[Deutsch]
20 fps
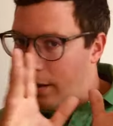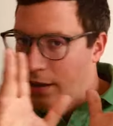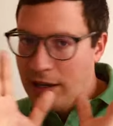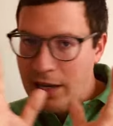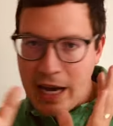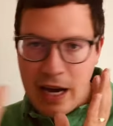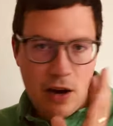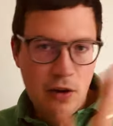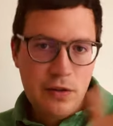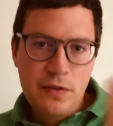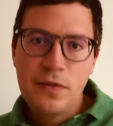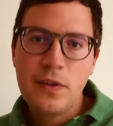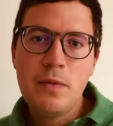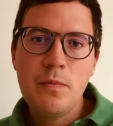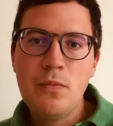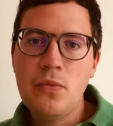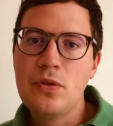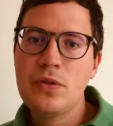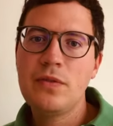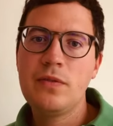
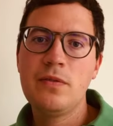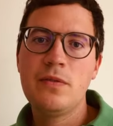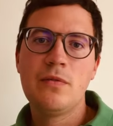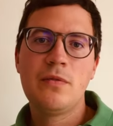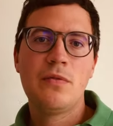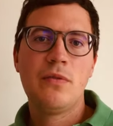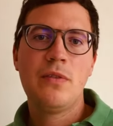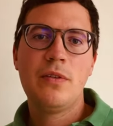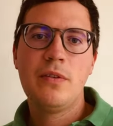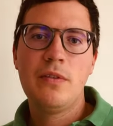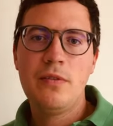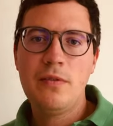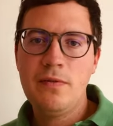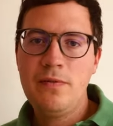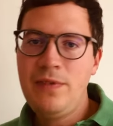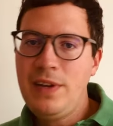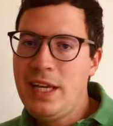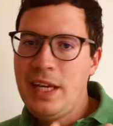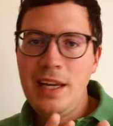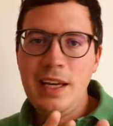herausfinden müssen,
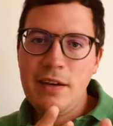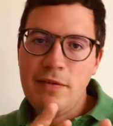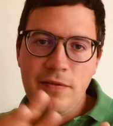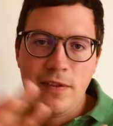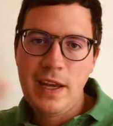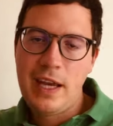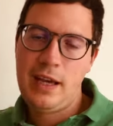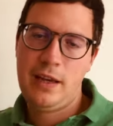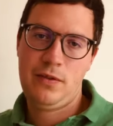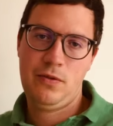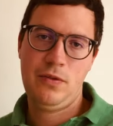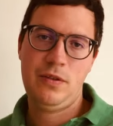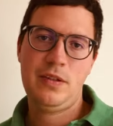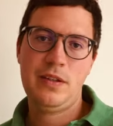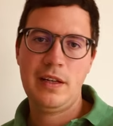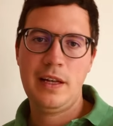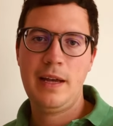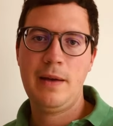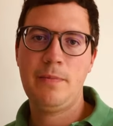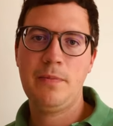wie ihr Weg
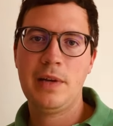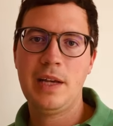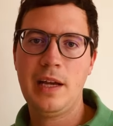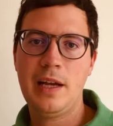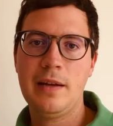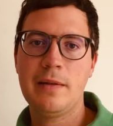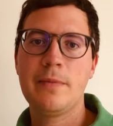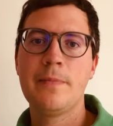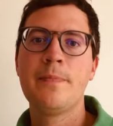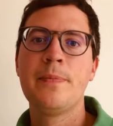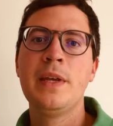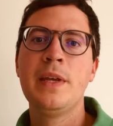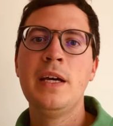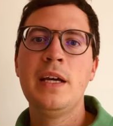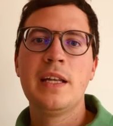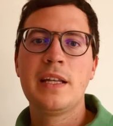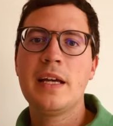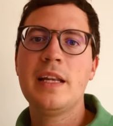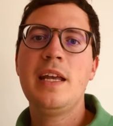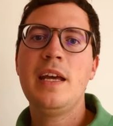durchs Leben geht,
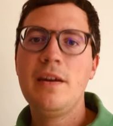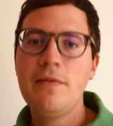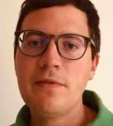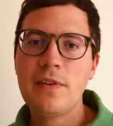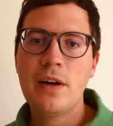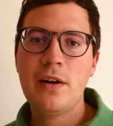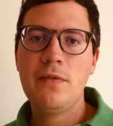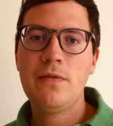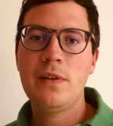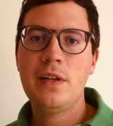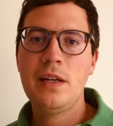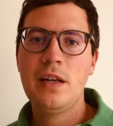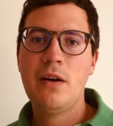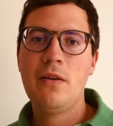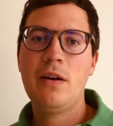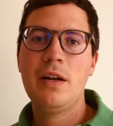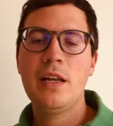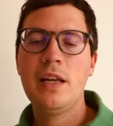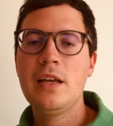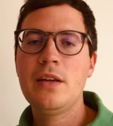dann hilft auf die
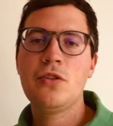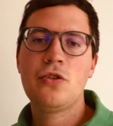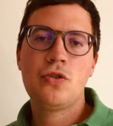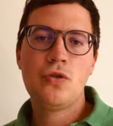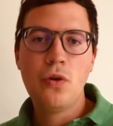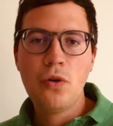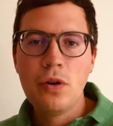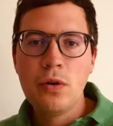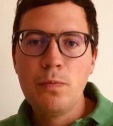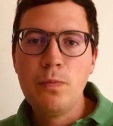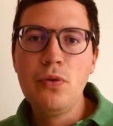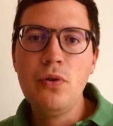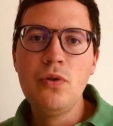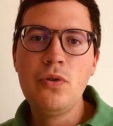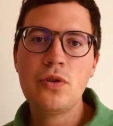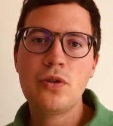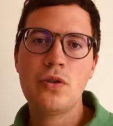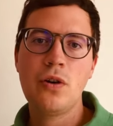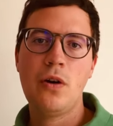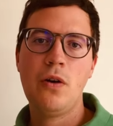Dauer nicht eine schöne
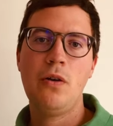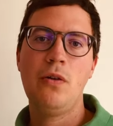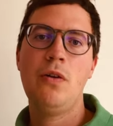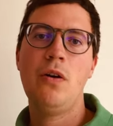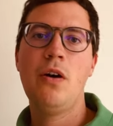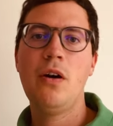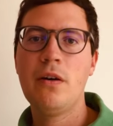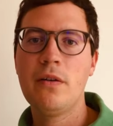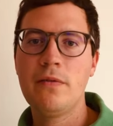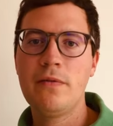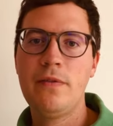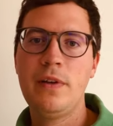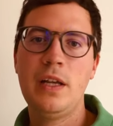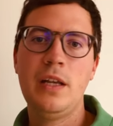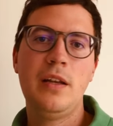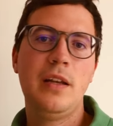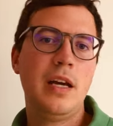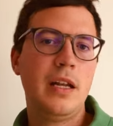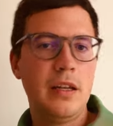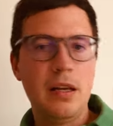Bühnenshow, irgendwie
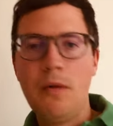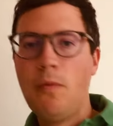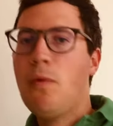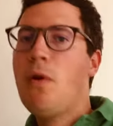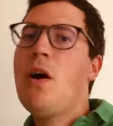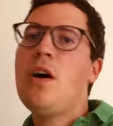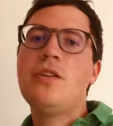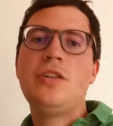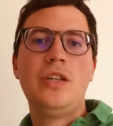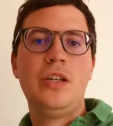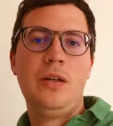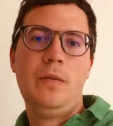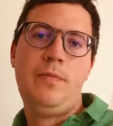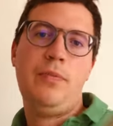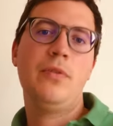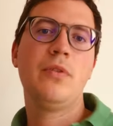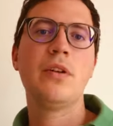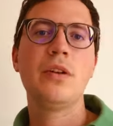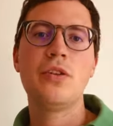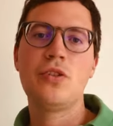netter Worship
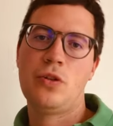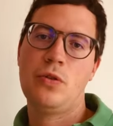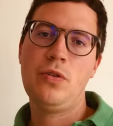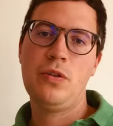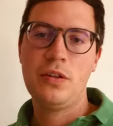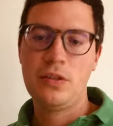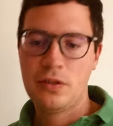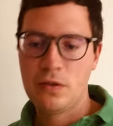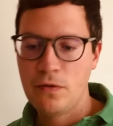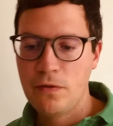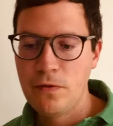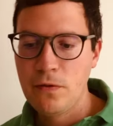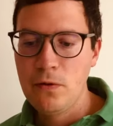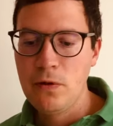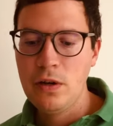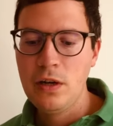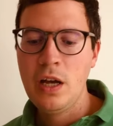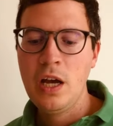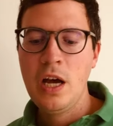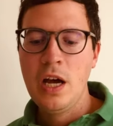und ein schönes
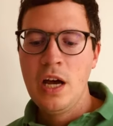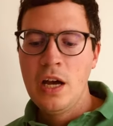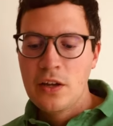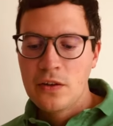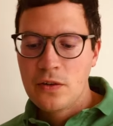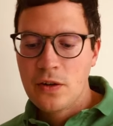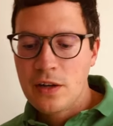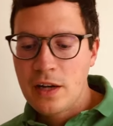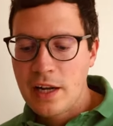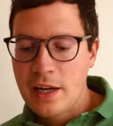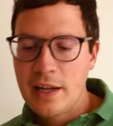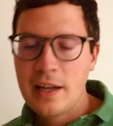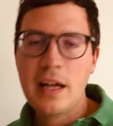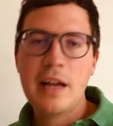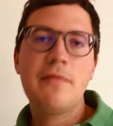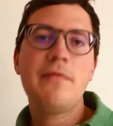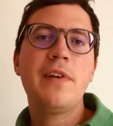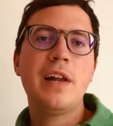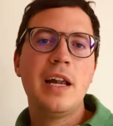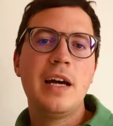Gefühl, sondern
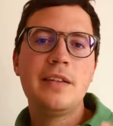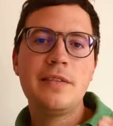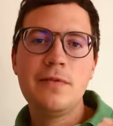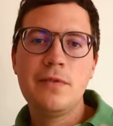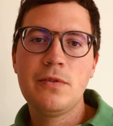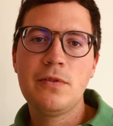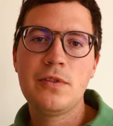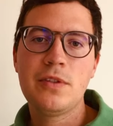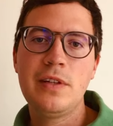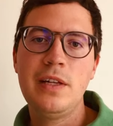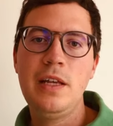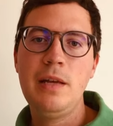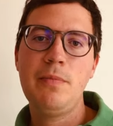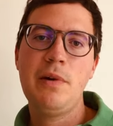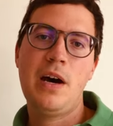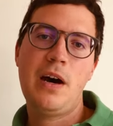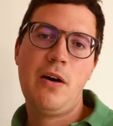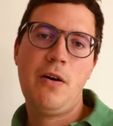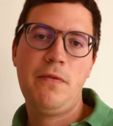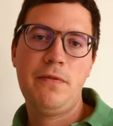dann verlassen wir uns
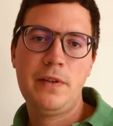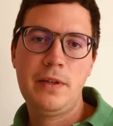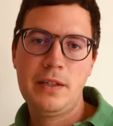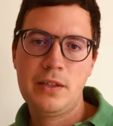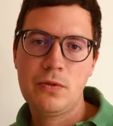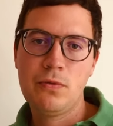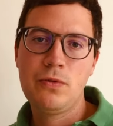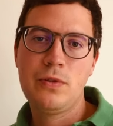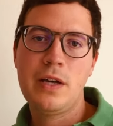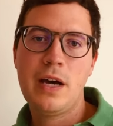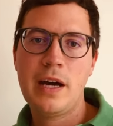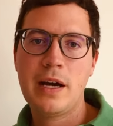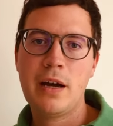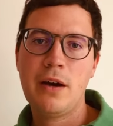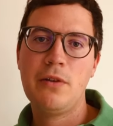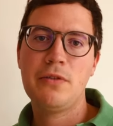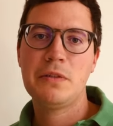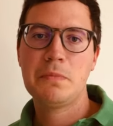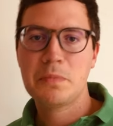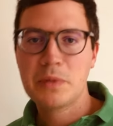lieber auf die Zusage
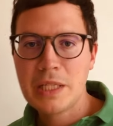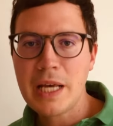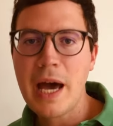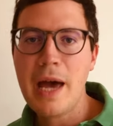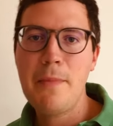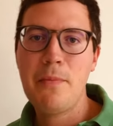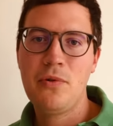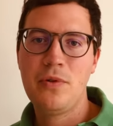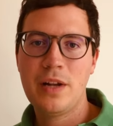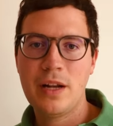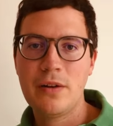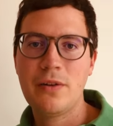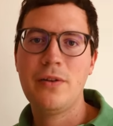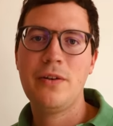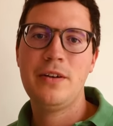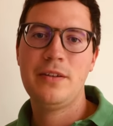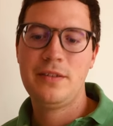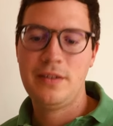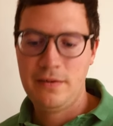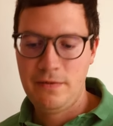aus Psalm
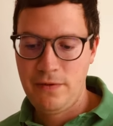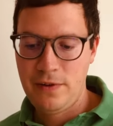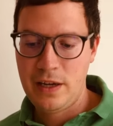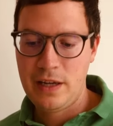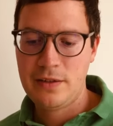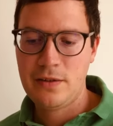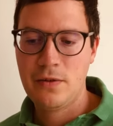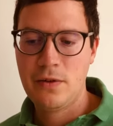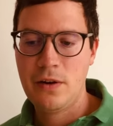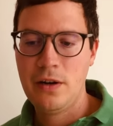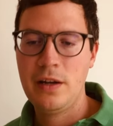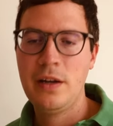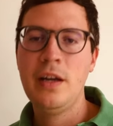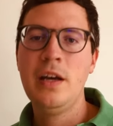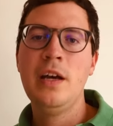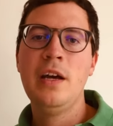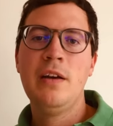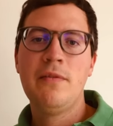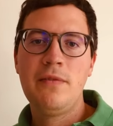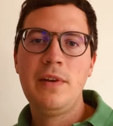119, Vers 9,
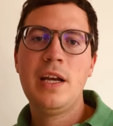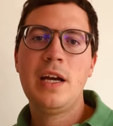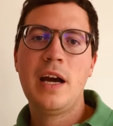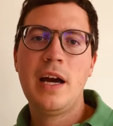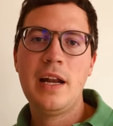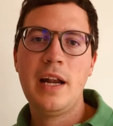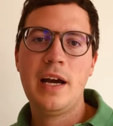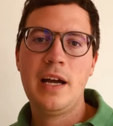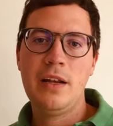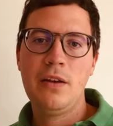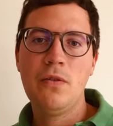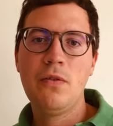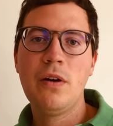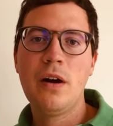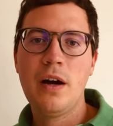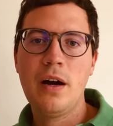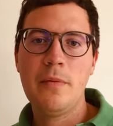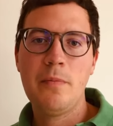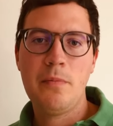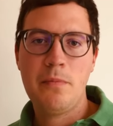wie kann ein
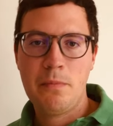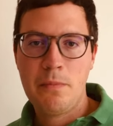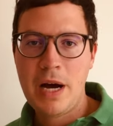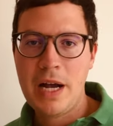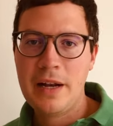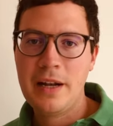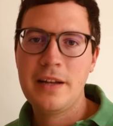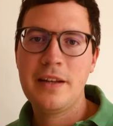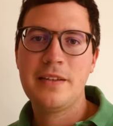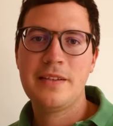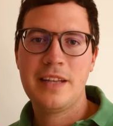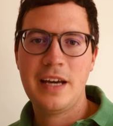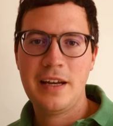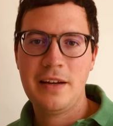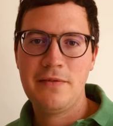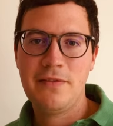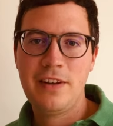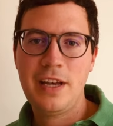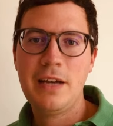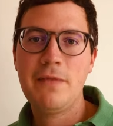junger Mann
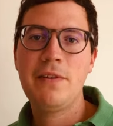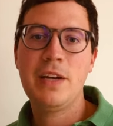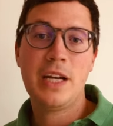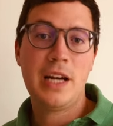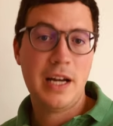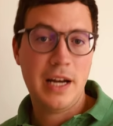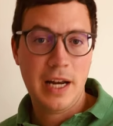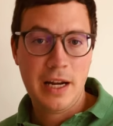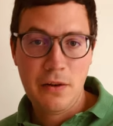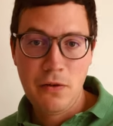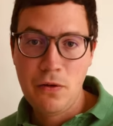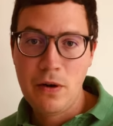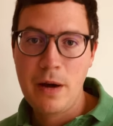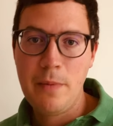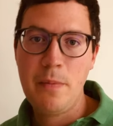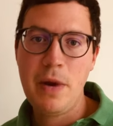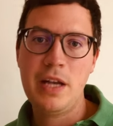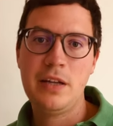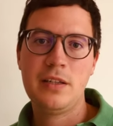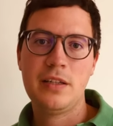seinen Weg, wie kann ein junger
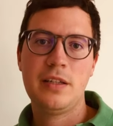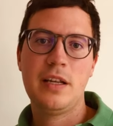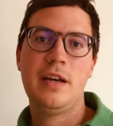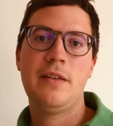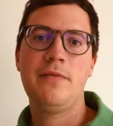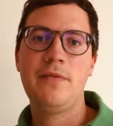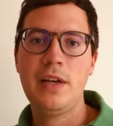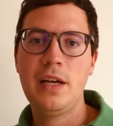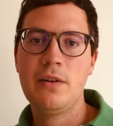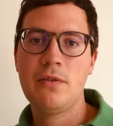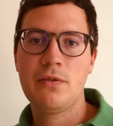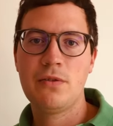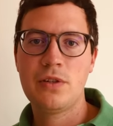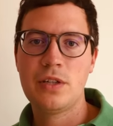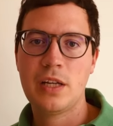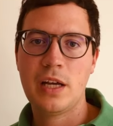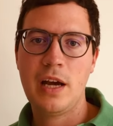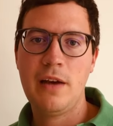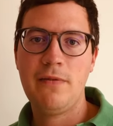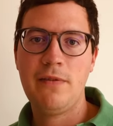Mensch seinen Weg
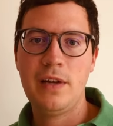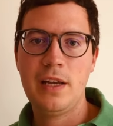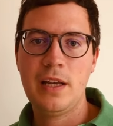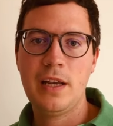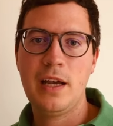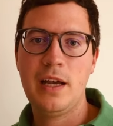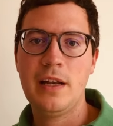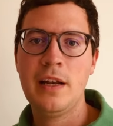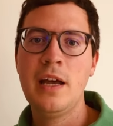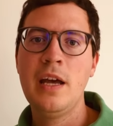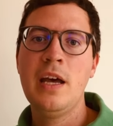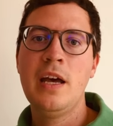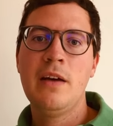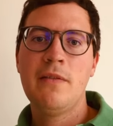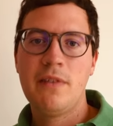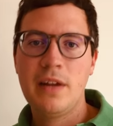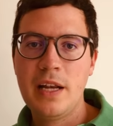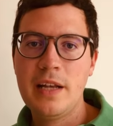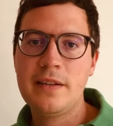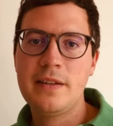unsträflich gehen,
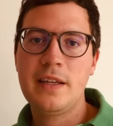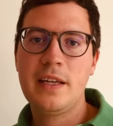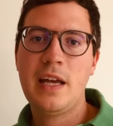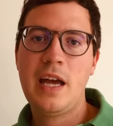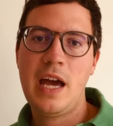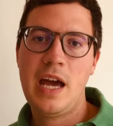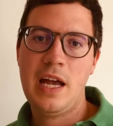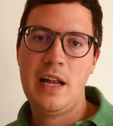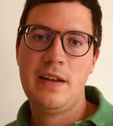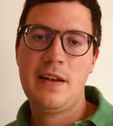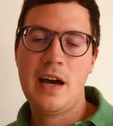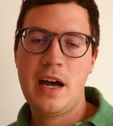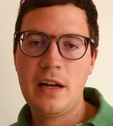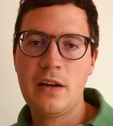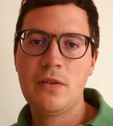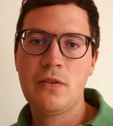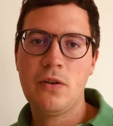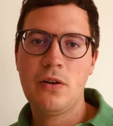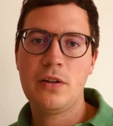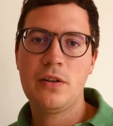wenn er sich hält
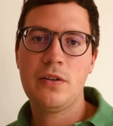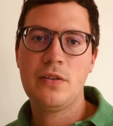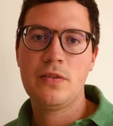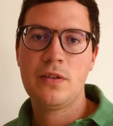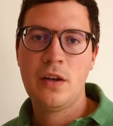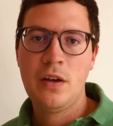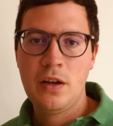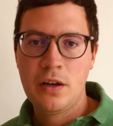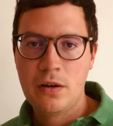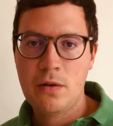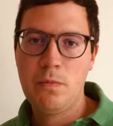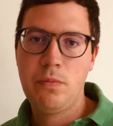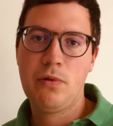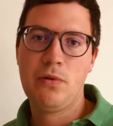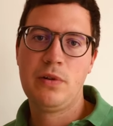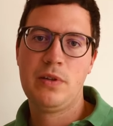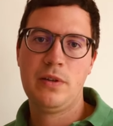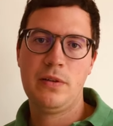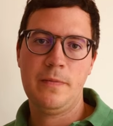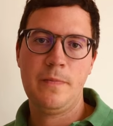an Gottes
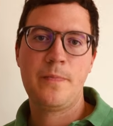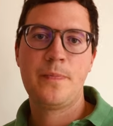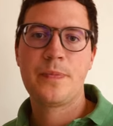Gebote.